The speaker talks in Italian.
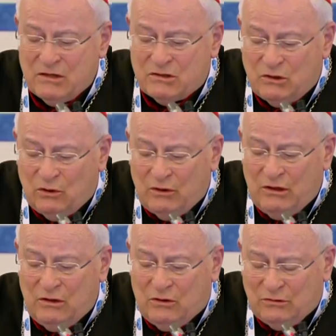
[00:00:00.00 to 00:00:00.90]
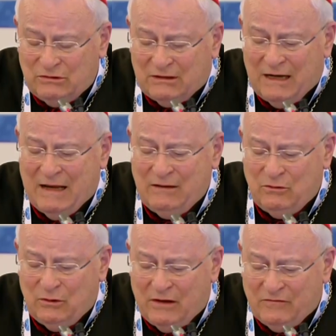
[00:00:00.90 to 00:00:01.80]
se non
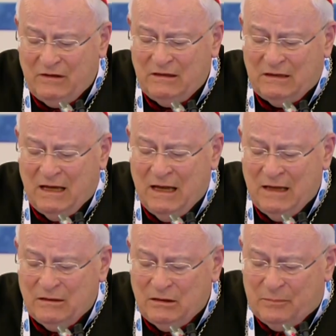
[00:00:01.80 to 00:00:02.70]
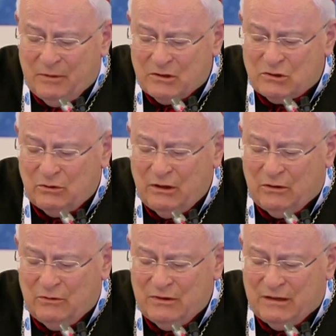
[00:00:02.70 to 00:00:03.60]
incontrando la vita di persone
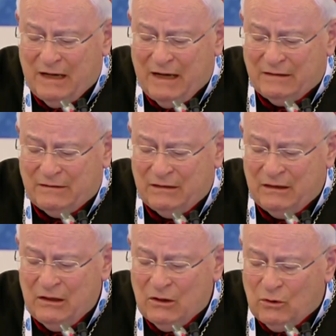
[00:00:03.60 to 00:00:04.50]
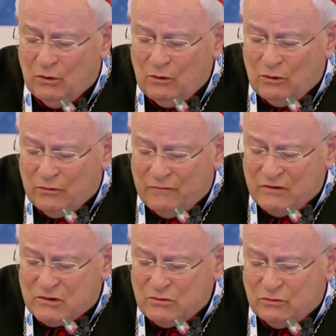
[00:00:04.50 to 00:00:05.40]
concrete, col loro
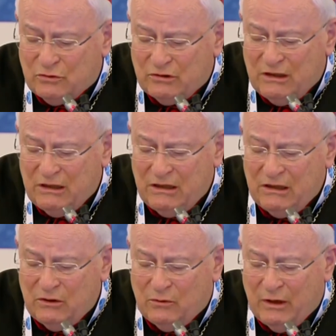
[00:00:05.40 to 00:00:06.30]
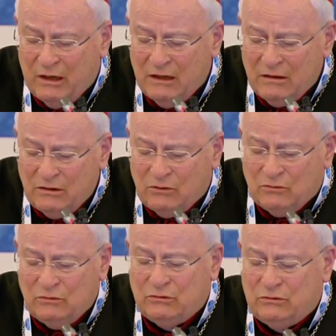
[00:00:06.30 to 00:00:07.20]
vissuto di lingue, di
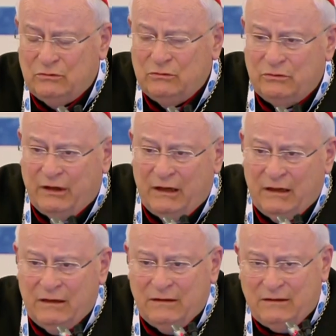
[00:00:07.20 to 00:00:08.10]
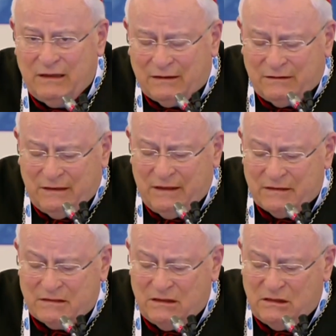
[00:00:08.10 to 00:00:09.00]
culture, di
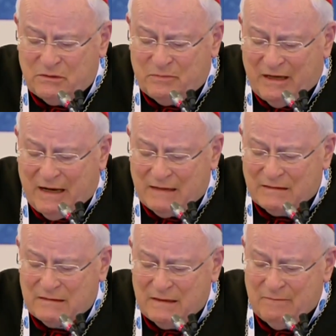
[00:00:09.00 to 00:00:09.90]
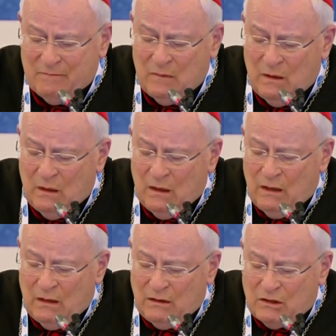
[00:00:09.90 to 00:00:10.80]
attese e di speranza.
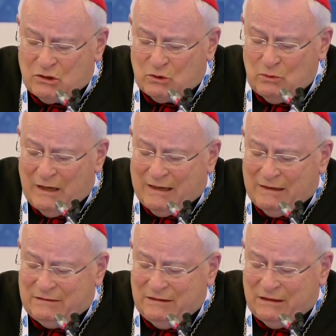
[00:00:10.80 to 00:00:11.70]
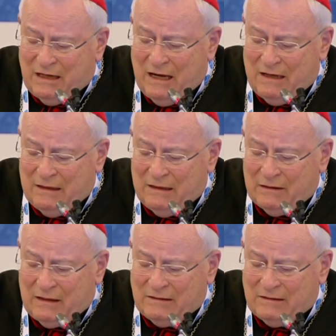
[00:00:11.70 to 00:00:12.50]
Nessuna cattedrale